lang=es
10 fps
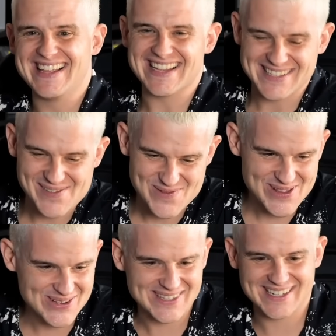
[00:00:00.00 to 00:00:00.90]
Y así
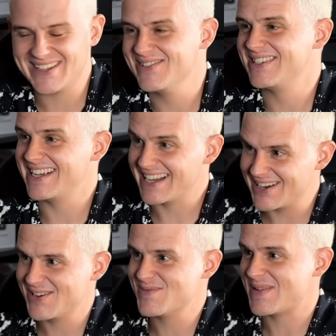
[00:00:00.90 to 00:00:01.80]
pude contratar un
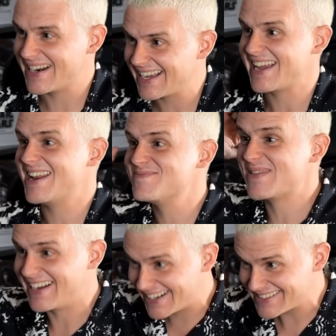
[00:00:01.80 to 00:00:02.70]
sicario para que le
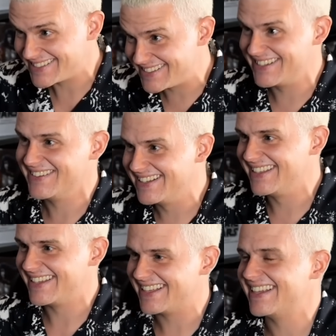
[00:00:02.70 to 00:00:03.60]
pegara asesino
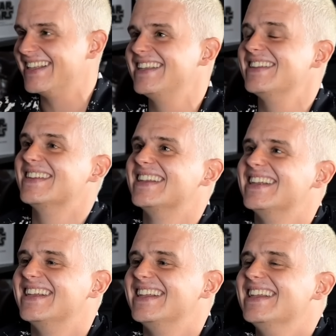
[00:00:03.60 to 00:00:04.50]
el día de antes. Para
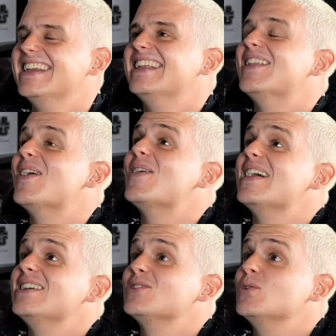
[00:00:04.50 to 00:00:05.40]
debilitarlo. No,
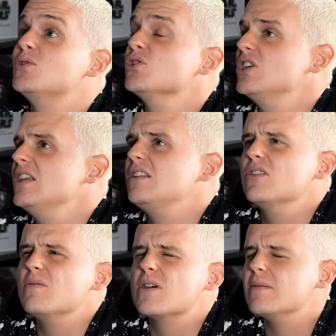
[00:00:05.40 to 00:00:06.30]
eso, no sé,
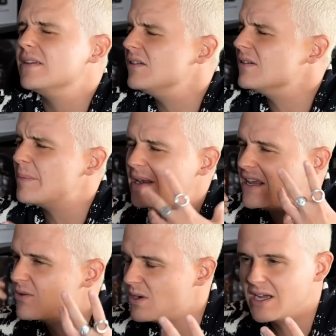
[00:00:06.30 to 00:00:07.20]
tío, como que me tiene una
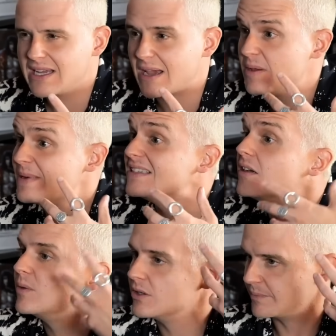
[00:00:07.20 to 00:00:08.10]
película que a mí me
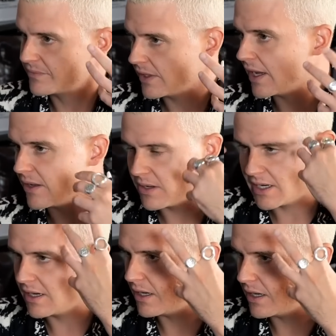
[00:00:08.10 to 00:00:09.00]
sirvió a
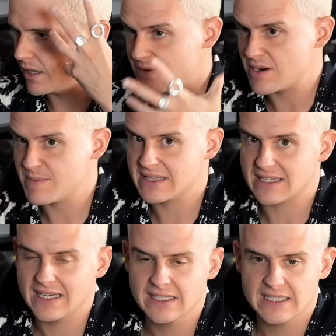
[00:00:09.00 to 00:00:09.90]
nivel, a nivel
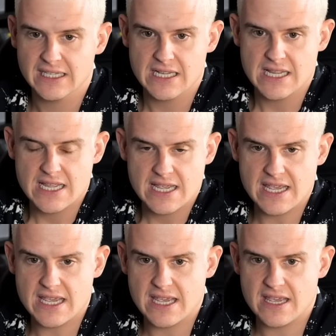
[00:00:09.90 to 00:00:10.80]
mental
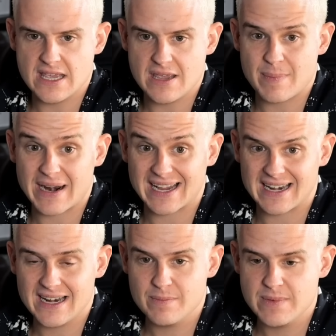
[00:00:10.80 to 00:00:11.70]
y, y para
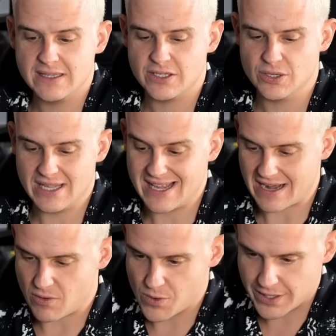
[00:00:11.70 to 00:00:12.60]
creer en mí, tío, y
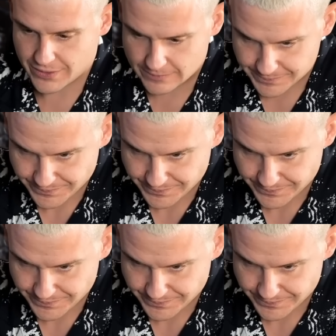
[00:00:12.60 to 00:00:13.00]
recuerdo,